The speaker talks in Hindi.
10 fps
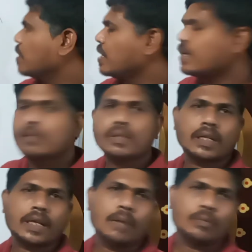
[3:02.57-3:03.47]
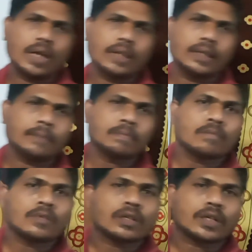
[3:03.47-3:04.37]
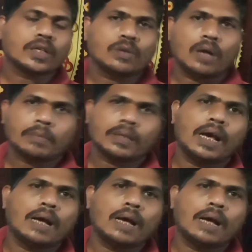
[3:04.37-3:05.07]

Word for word: डीवी से क्या मुराद है कि जो आपके